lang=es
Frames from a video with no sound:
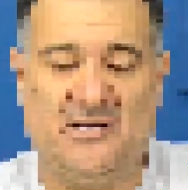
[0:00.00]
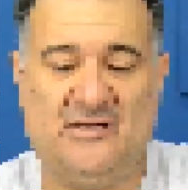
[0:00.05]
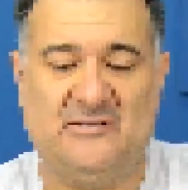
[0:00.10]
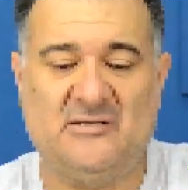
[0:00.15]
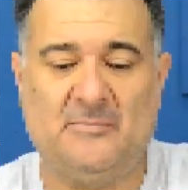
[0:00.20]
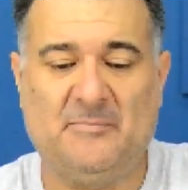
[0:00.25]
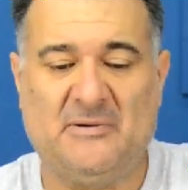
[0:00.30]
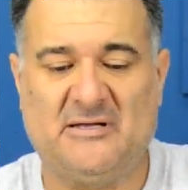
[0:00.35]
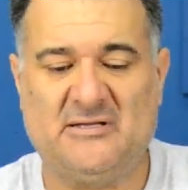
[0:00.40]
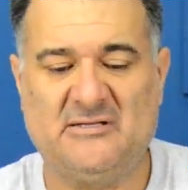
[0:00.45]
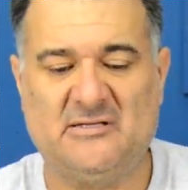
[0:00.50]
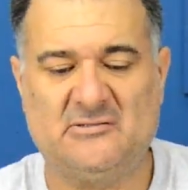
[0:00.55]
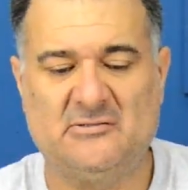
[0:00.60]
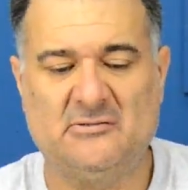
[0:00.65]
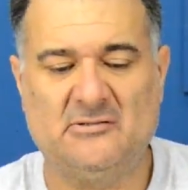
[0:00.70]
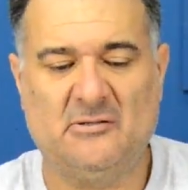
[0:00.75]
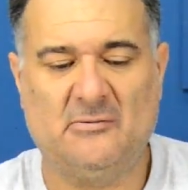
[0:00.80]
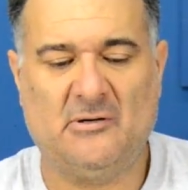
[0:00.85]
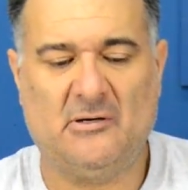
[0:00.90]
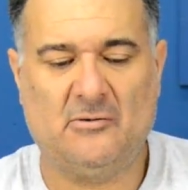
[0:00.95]
estas plaquitas son
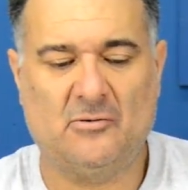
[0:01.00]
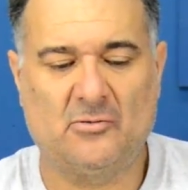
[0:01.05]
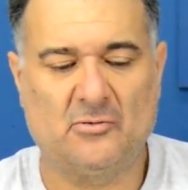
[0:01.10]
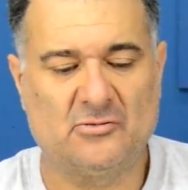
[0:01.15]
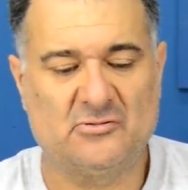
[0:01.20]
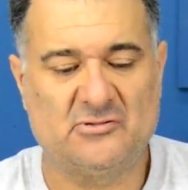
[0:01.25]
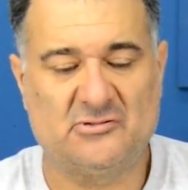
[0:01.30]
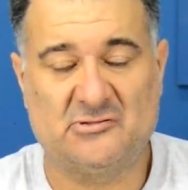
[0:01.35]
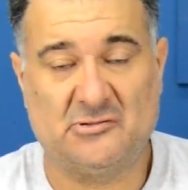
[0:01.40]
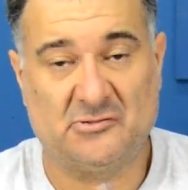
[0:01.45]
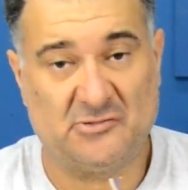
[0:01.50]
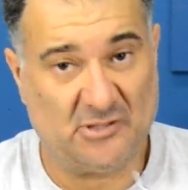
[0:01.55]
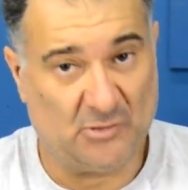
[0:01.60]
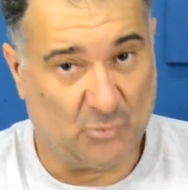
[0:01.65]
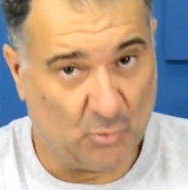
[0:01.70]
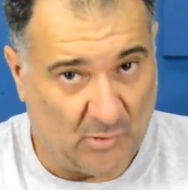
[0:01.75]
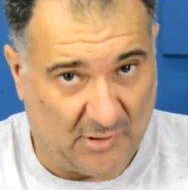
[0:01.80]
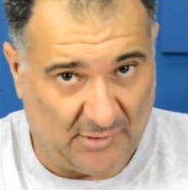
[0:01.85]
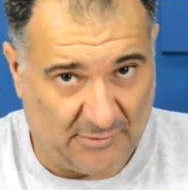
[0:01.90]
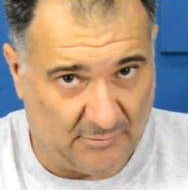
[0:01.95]
de bajo coste, son de
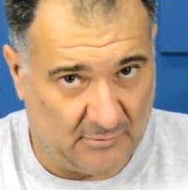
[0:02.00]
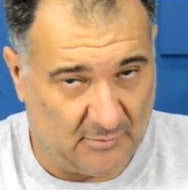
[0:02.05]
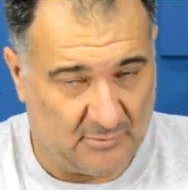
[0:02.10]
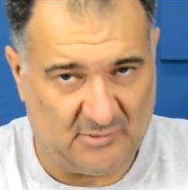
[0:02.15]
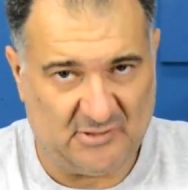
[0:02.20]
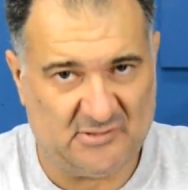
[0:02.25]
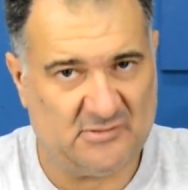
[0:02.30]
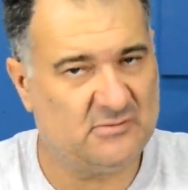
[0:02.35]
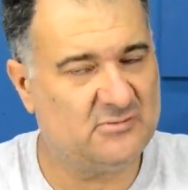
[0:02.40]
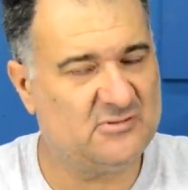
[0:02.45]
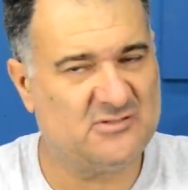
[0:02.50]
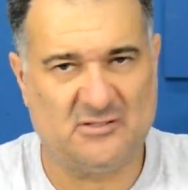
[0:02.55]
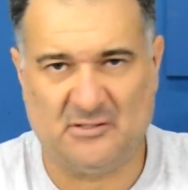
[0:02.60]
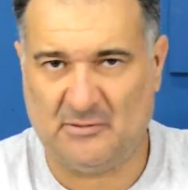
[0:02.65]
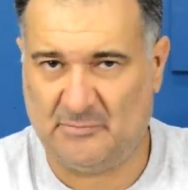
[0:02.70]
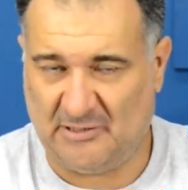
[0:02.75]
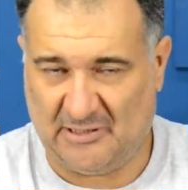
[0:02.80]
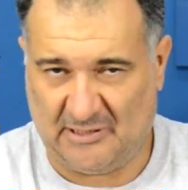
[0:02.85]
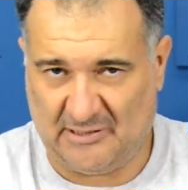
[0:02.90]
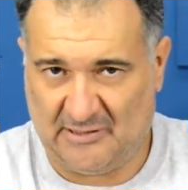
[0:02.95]
luz azul. Esto no sirve
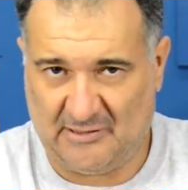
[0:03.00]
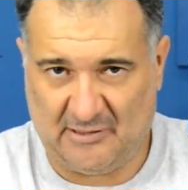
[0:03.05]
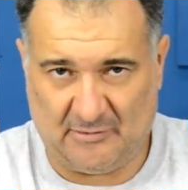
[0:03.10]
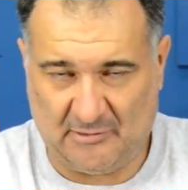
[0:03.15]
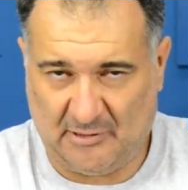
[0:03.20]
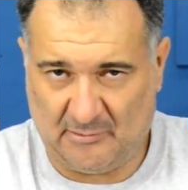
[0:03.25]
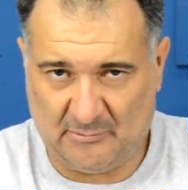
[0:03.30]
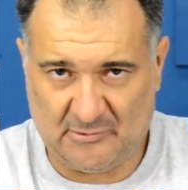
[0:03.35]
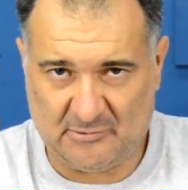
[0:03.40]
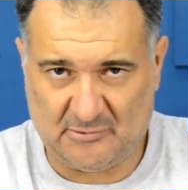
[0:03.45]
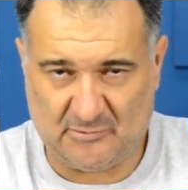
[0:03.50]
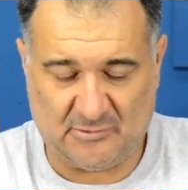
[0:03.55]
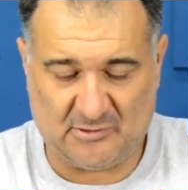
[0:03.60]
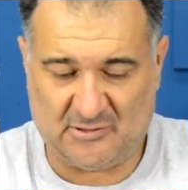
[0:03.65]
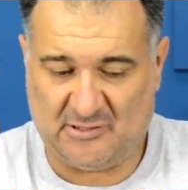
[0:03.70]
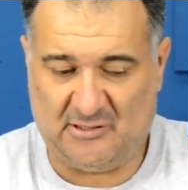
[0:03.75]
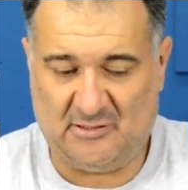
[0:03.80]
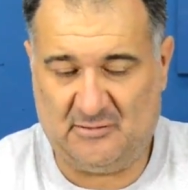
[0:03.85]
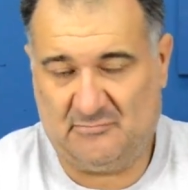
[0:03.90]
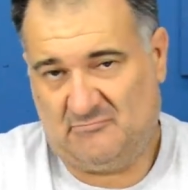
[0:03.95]
para nada en una moto
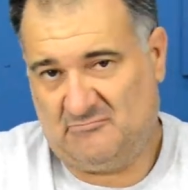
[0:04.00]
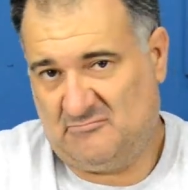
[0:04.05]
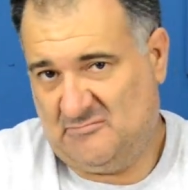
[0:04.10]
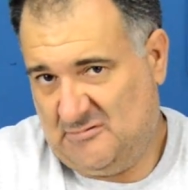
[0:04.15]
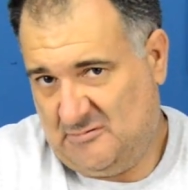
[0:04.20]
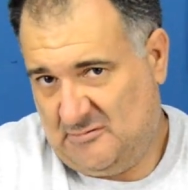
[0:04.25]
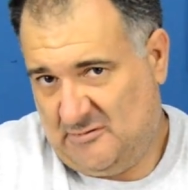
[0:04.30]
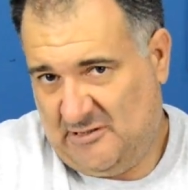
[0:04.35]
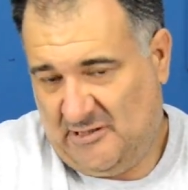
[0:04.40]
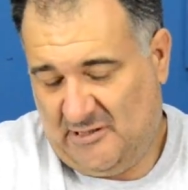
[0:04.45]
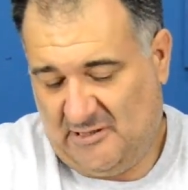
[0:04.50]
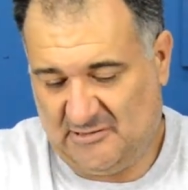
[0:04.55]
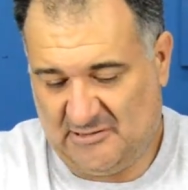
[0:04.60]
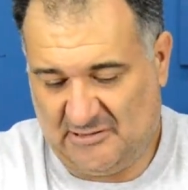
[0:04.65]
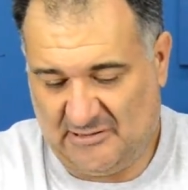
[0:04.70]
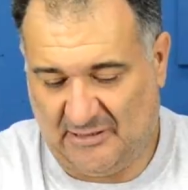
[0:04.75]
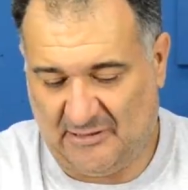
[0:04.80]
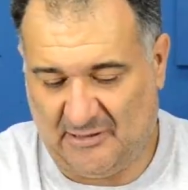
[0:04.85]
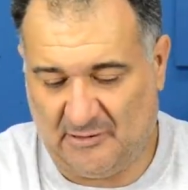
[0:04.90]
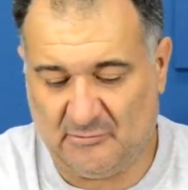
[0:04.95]
porque no es
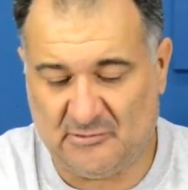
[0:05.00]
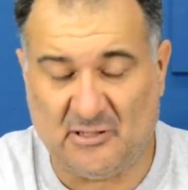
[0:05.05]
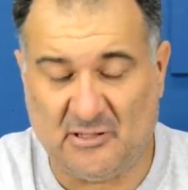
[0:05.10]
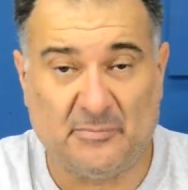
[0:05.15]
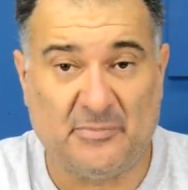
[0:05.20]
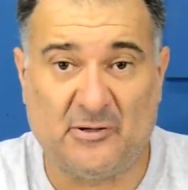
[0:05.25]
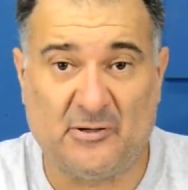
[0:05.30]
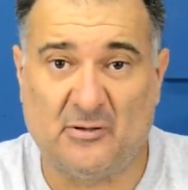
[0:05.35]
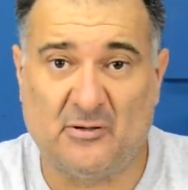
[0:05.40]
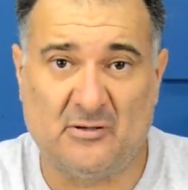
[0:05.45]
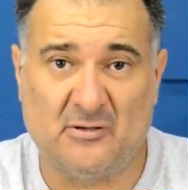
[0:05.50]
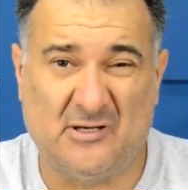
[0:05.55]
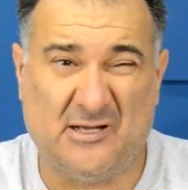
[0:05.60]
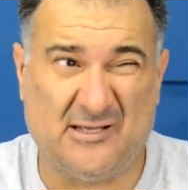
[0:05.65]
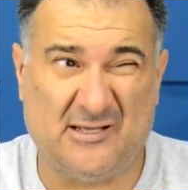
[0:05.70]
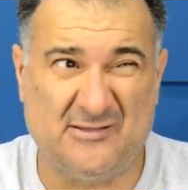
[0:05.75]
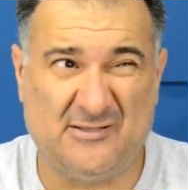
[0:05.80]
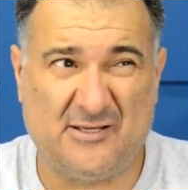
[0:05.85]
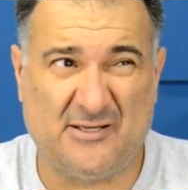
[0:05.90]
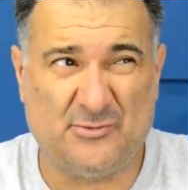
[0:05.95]
nada útil, pero la
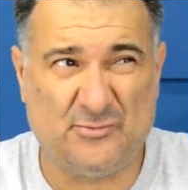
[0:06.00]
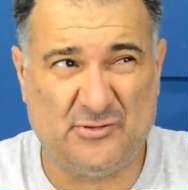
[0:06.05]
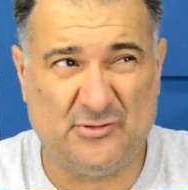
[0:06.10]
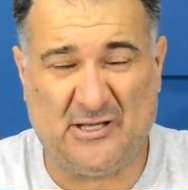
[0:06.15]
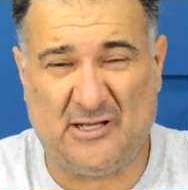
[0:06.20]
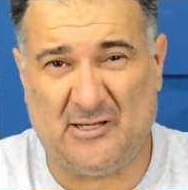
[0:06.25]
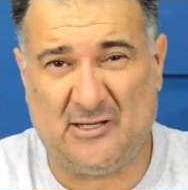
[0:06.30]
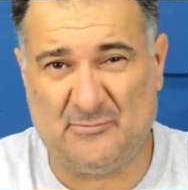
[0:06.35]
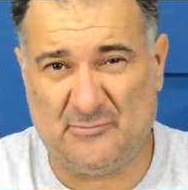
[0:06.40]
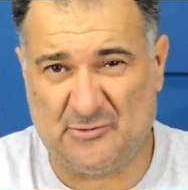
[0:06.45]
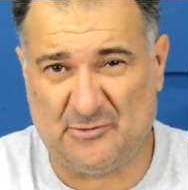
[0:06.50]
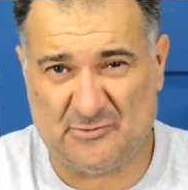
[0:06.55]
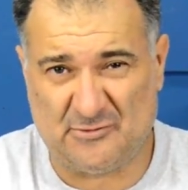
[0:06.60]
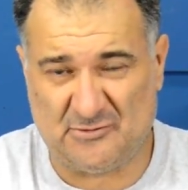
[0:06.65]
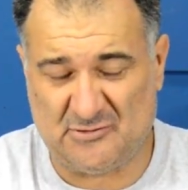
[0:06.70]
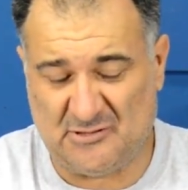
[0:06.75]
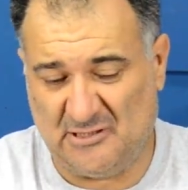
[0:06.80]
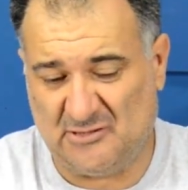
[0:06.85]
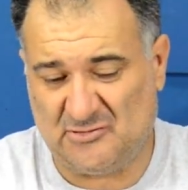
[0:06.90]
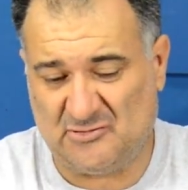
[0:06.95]
gente que tunea las motos
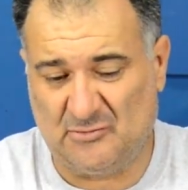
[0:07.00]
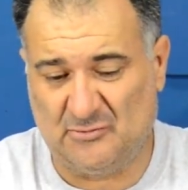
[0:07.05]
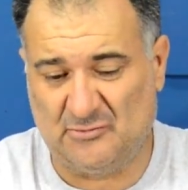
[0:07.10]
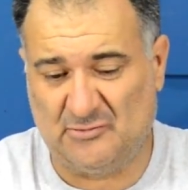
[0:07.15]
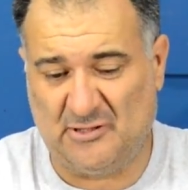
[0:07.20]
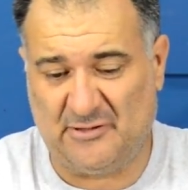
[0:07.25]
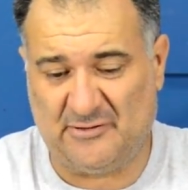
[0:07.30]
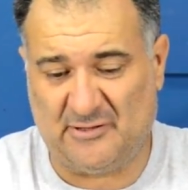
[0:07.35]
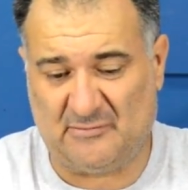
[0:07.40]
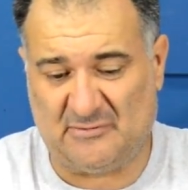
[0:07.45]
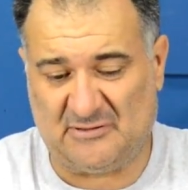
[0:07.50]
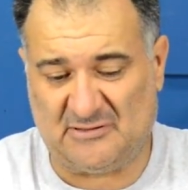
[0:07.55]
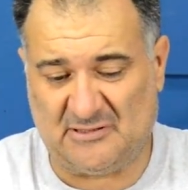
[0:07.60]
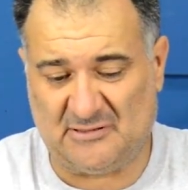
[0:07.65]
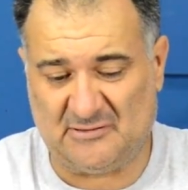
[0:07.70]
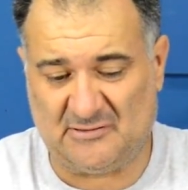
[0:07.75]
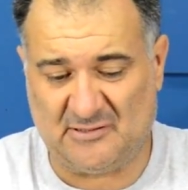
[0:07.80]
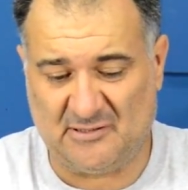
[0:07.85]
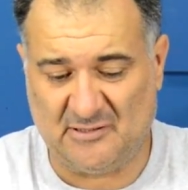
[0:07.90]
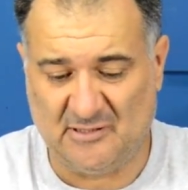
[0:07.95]
le suele utilizar
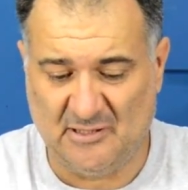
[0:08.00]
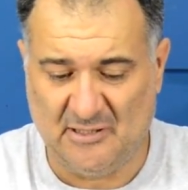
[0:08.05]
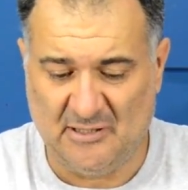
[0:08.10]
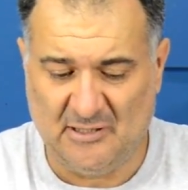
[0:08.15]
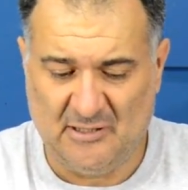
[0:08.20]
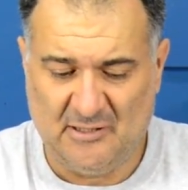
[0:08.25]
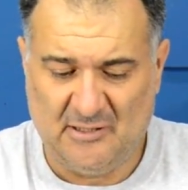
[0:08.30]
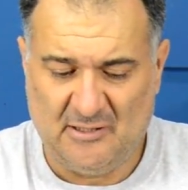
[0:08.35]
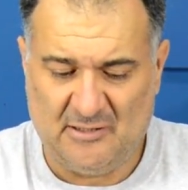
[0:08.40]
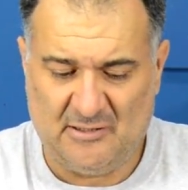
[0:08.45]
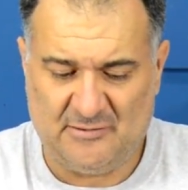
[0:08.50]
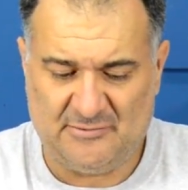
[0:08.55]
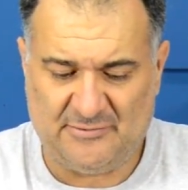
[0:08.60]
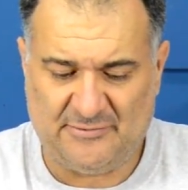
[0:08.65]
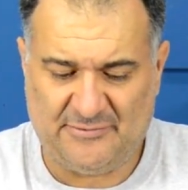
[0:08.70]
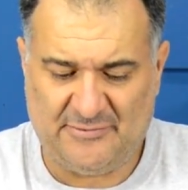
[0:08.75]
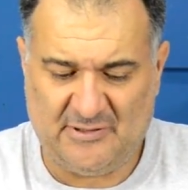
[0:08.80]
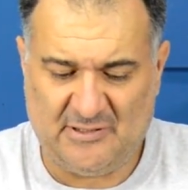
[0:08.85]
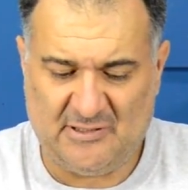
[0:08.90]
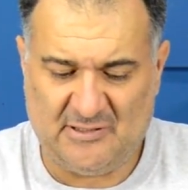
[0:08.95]
bastante.
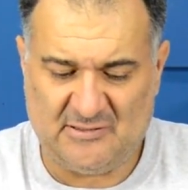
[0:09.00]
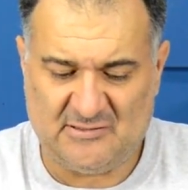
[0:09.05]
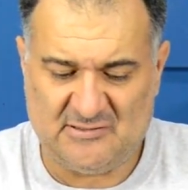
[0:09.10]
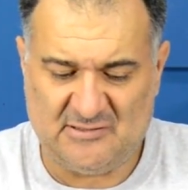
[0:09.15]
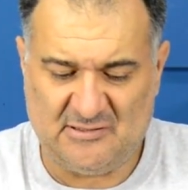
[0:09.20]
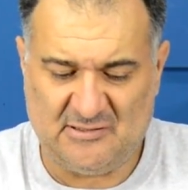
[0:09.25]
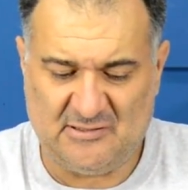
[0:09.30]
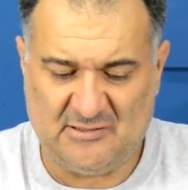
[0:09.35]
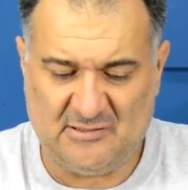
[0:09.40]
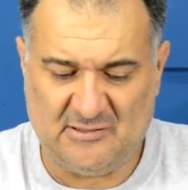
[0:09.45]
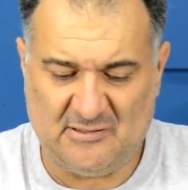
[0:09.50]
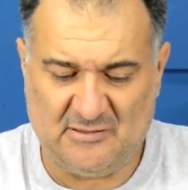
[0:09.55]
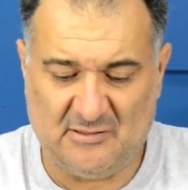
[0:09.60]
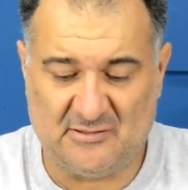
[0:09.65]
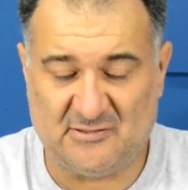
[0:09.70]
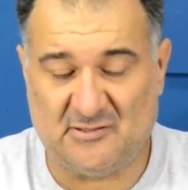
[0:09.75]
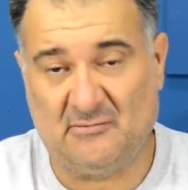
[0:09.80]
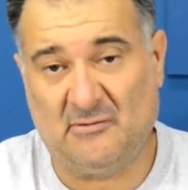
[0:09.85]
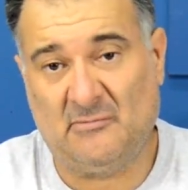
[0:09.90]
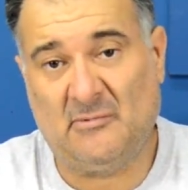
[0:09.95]
Entonces, si
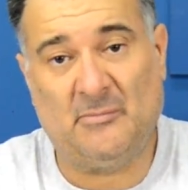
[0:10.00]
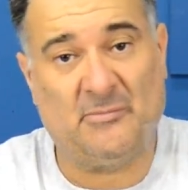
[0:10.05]
se lo vamos a